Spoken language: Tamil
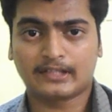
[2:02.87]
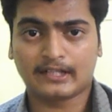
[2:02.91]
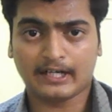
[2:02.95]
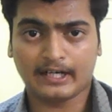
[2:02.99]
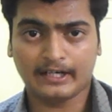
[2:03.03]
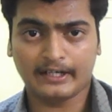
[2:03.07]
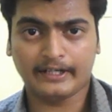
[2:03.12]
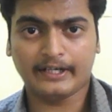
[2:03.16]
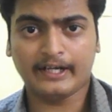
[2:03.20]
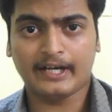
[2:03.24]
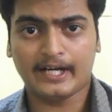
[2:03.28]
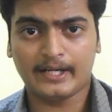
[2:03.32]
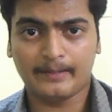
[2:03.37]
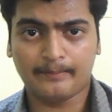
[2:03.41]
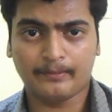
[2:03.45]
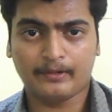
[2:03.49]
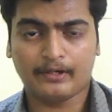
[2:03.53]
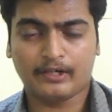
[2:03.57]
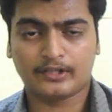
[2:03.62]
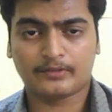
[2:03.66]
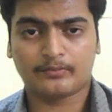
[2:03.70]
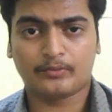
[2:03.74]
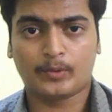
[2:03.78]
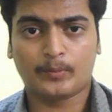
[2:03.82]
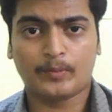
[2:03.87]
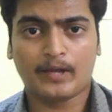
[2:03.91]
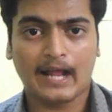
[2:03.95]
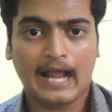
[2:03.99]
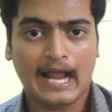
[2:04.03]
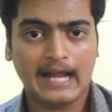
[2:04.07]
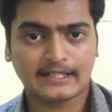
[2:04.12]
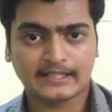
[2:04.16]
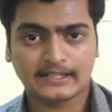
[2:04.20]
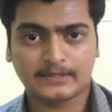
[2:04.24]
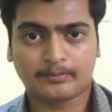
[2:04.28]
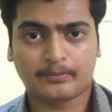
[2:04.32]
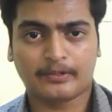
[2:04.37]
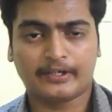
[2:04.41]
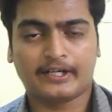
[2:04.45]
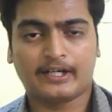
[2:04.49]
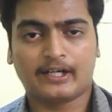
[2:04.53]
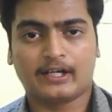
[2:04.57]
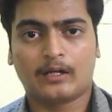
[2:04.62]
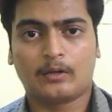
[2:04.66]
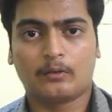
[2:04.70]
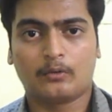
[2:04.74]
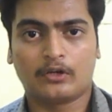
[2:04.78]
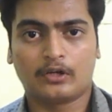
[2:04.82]
மற்ற கண்ட்ரி ஐபி அட்ரஸ் மூலிமா ஆக்சஸ்
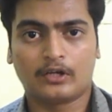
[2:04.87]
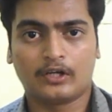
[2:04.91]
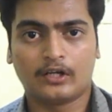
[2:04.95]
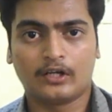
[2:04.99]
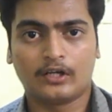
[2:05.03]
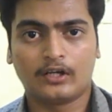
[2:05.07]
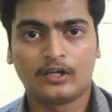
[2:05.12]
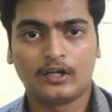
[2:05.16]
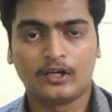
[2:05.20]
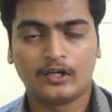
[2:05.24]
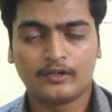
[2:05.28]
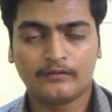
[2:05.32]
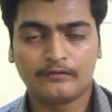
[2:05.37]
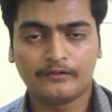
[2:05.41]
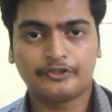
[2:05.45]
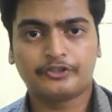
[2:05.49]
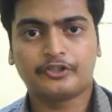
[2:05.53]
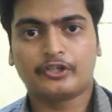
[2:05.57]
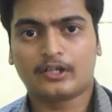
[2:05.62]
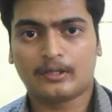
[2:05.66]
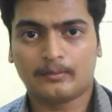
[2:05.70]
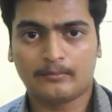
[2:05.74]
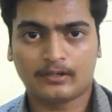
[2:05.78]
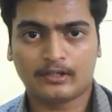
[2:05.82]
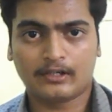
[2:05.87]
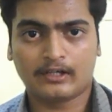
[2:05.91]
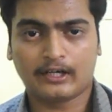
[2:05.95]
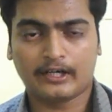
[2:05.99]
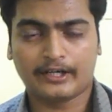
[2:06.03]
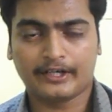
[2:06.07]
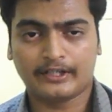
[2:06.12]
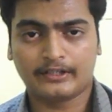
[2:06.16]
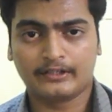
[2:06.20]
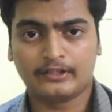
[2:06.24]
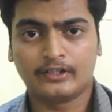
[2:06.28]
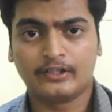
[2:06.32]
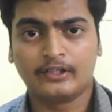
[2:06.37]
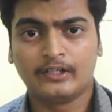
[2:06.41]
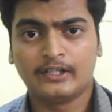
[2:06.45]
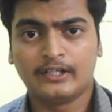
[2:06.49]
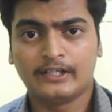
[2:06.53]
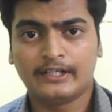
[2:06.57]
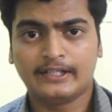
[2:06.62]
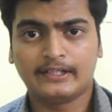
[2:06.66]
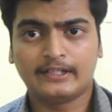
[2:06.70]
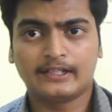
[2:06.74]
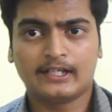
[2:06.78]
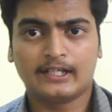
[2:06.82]
பண்ணிக்கிற ஒரு விஷயம் நமக்கு கிடைக்குது
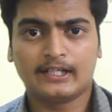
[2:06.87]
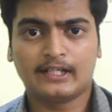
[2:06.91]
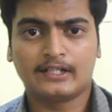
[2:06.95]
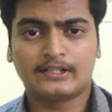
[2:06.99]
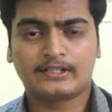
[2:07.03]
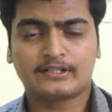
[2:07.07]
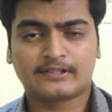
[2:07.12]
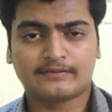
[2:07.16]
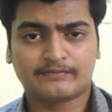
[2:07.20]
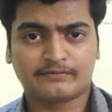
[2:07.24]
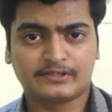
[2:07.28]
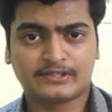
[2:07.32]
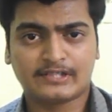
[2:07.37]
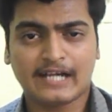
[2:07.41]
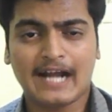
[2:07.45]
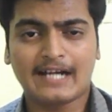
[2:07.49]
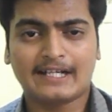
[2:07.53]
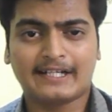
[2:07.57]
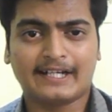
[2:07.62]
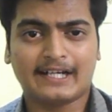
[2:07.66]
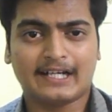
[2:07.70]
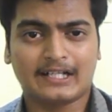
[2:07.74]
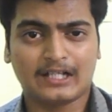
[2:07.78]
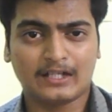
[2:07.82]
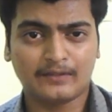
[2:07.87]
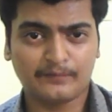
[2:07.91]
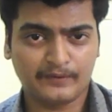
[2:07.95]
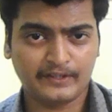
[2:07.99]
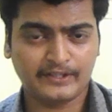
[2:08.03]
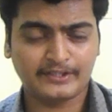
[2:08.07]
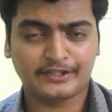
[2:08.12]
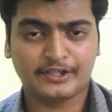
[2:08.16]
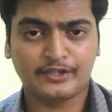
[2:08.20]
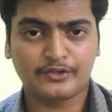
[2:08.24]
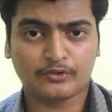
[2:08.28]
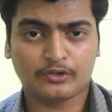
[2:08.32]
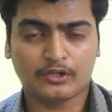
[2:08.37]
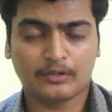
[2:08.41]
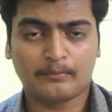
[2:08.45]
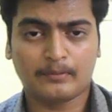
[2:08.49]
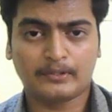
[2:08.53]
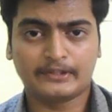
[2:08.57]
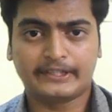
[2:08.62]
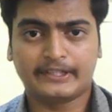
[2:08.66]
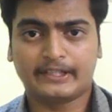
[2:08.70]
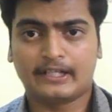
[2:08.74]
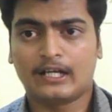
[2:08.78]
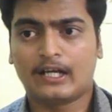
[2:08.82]
இந்த ஸ்டாட்டிக் அதாவது ஃபிக்ஸ்டுன்னு
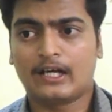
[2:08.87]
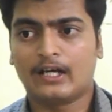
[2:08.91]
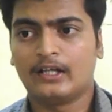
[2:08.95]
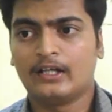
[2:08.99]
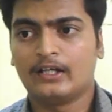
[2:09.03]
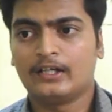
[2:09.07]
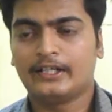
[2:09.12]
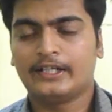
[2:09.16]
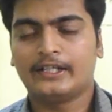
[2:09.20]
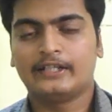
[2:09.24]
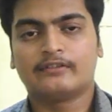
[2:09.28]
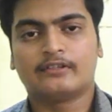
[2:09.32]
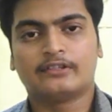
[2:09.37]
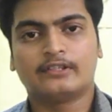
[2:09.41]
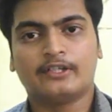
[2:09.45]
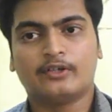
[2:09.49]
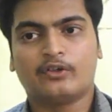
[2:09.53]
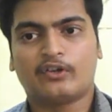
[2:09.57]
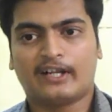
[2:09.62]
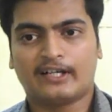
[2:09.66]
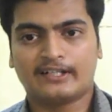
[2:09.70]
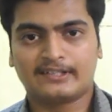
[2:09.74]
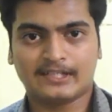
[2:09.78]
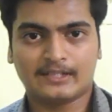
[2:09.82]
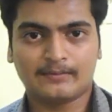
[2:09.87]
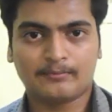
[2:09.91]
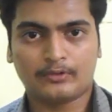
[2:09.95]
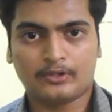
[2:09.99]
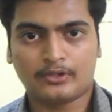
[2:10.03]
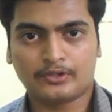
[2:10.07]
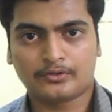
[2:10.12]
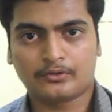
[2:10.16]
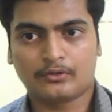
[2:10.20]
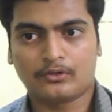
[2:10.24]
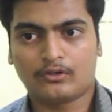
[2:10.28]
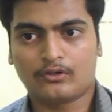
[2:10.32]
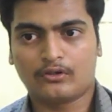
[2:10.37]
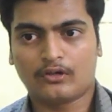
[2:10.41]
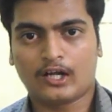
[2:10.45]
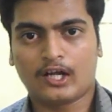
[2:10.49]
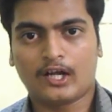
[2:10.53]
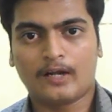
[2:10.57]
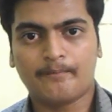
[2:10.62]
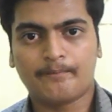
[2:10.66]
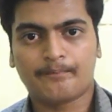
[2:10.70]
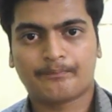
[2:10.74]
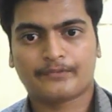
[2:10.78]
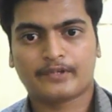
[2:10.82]
சொன்னோம் பார்த்தீங்களா இது வந்து ஒரு எக்ஸாம்பிளோட
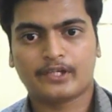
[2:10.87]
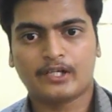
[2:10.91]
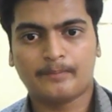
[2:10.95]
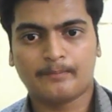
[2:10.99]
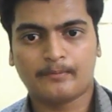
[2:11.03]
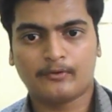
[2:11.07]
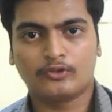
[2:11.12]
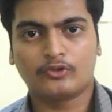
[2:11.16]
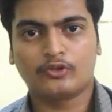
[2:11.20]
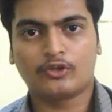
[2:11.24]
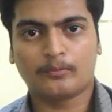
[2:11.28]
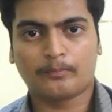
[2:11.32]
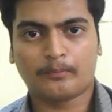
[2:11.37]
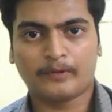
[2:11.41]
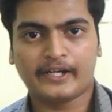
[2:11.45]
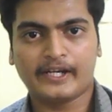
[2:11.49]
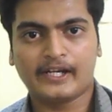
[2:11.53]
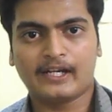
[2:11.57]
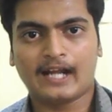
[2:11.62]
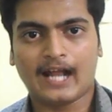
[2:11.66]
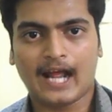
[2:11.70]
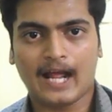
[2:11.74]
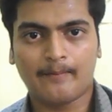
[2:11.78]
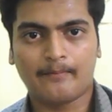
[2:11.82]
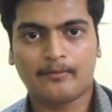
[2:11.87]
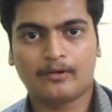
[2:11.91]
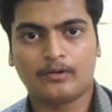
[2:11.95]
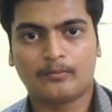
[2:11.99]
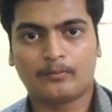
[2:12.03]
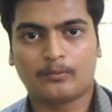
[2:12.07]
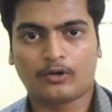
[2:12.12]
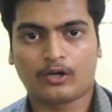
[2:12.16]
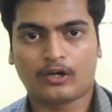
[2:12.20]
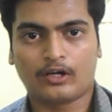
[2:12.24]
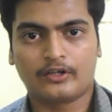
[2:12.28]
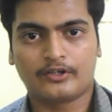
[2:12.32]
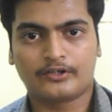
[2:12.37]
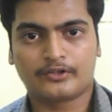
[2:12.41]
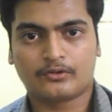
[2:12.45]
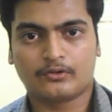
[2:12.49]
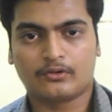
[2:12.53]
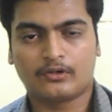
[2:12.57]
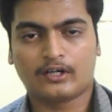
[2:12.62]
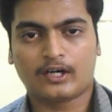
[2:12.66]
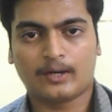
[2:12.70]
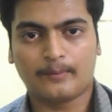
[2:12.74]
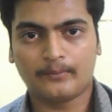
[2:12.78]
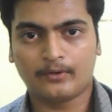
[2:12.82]
சொல்லணும்னா இப்போ வந்து ஒரு பையன் லேபுக்கு போகிறான்னு
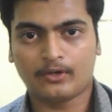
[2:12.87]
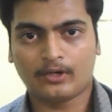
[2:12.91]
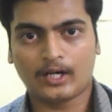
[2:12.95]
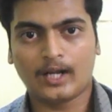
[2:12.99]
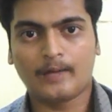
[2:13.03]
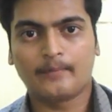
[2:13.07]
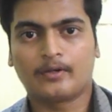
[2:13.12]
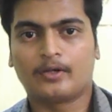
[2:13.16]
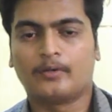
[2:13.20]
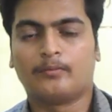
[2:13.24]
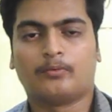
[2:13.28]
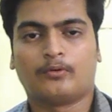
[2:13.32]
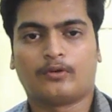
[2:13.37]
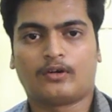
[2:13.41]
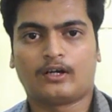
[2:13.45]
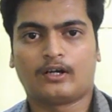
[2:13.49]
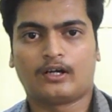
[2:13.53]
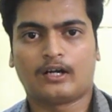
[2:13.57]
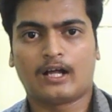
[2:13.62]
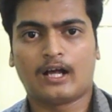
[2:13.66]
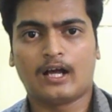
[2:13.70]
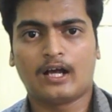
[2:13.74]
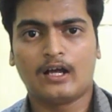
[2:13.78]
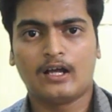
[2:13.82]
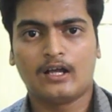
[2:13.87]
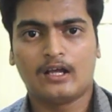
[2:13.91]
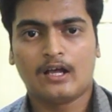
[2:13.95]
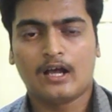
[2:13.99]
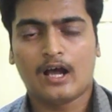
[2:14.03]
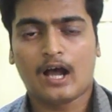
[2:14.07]
வச்சுக்கோங்க கம்ப்யூட்டர் லேபுக்கு போகிறான்னா